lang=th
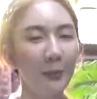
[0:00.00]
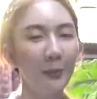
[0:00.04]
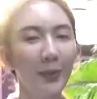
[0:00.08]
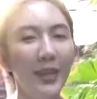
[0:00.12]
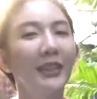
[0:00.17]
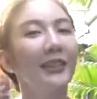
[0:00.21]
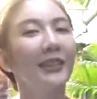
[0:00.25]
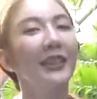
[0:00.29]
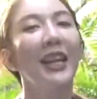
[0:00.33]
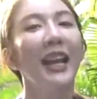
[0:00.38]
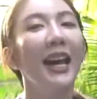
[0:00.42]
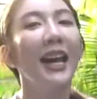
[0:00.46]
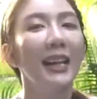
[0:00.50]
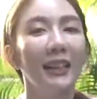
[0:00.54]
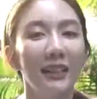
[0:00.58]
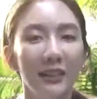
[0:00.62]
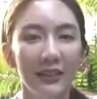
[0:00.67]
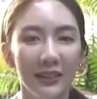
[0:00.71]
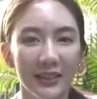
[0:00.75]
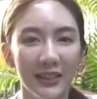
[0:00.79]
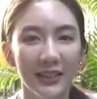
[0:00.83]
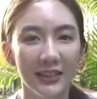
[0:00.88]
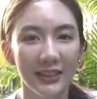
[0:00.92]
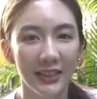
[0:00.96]
ไม่อันตรายเล
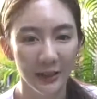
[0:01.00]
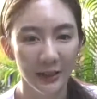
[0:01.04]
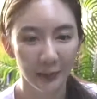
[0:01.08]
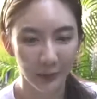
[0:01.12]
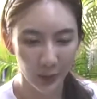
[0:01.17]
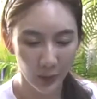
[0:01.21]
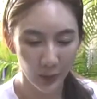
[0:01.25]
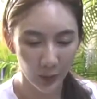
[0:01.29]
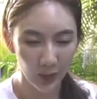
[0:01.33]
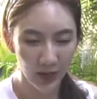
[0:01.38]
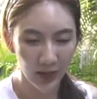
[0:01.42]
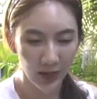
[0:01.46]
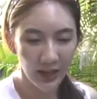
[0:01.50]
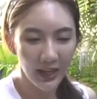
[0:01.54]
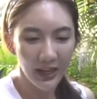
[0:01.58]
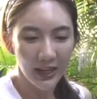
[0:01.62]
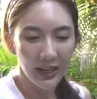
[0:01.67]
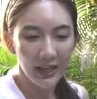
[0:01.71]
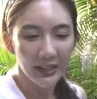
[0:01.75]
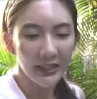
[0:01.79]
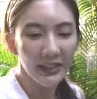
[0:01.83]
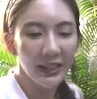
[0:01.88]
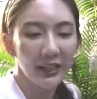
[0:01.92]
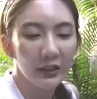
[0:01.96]
ยจริงๆเพราะว่า
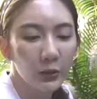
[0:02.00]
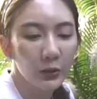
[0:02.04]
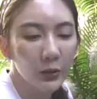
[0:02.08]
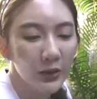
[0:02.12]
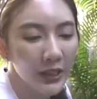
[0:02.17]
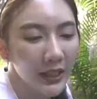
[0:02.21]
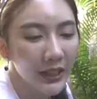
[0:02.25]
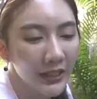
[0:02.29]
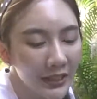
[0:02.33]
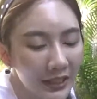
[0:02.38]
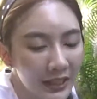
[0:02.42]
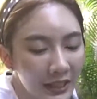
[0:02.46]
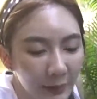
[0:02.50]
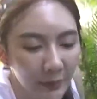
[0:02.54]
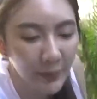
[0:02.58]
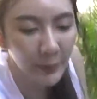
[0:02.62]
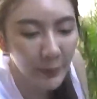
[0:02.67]
อย่างตัวนี้จริงๆ